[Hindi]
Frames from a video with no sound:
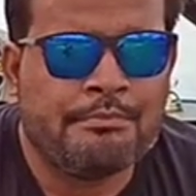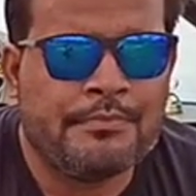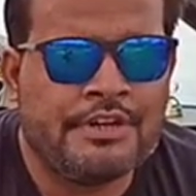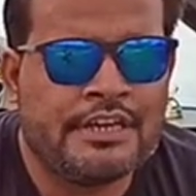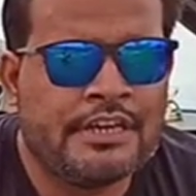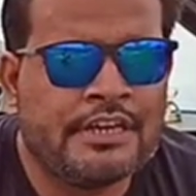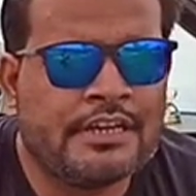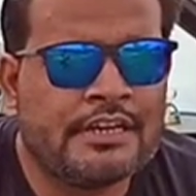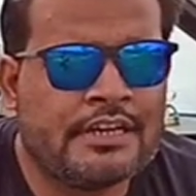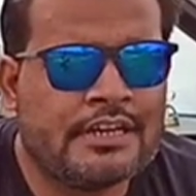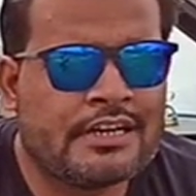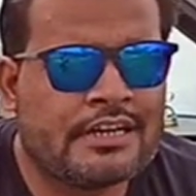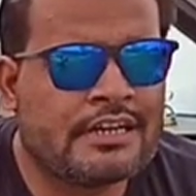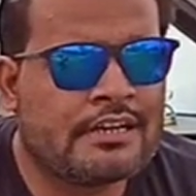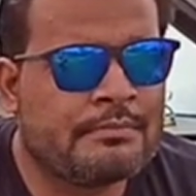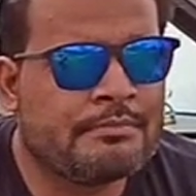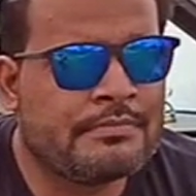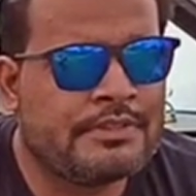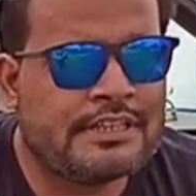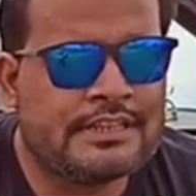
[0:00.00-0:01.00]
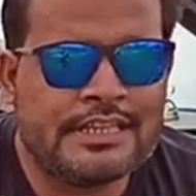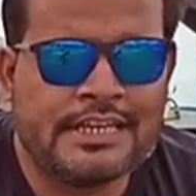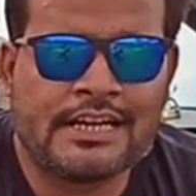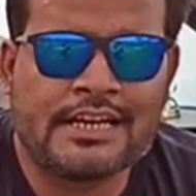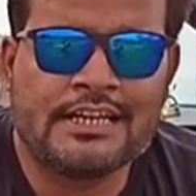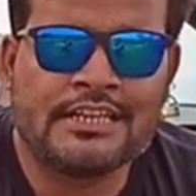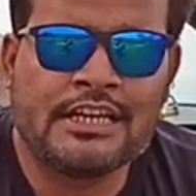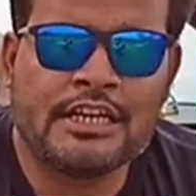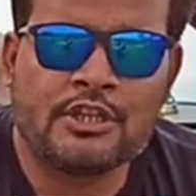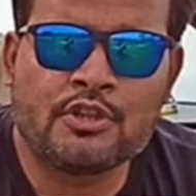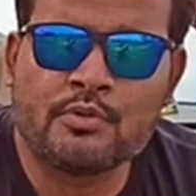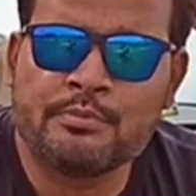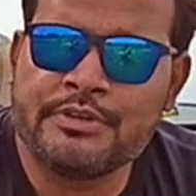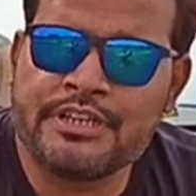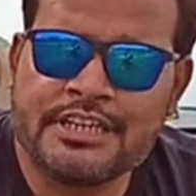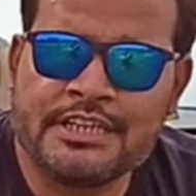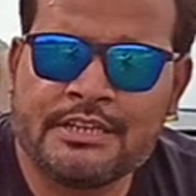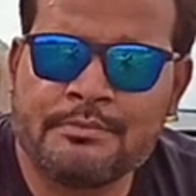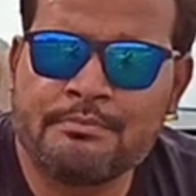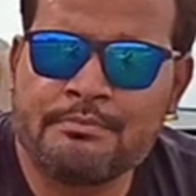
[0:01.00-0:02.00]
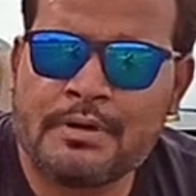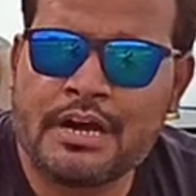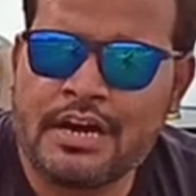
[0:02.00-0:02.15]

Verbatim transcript: मैं अगर देखा जाए तो मैंने